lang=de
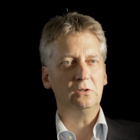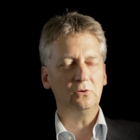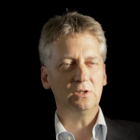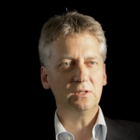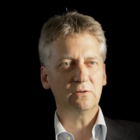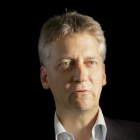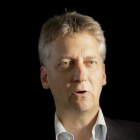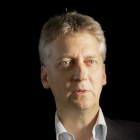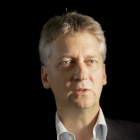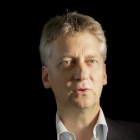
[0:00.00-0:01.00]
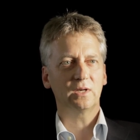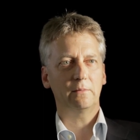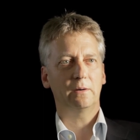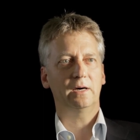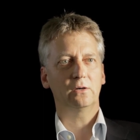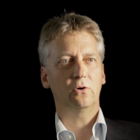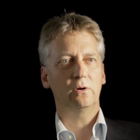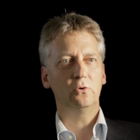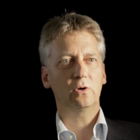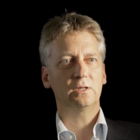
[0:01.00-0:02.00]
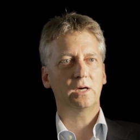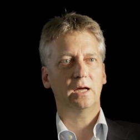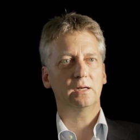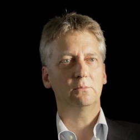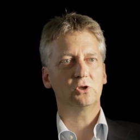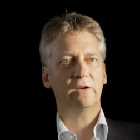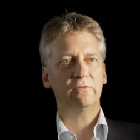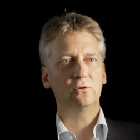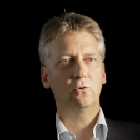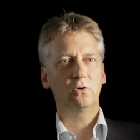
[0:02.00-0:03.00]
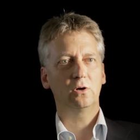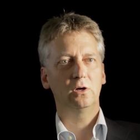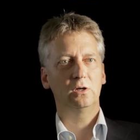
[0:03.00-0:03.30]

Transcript: durch diese Form der Zusammenarbeit neue Möglichkeiten der Beschäftigung,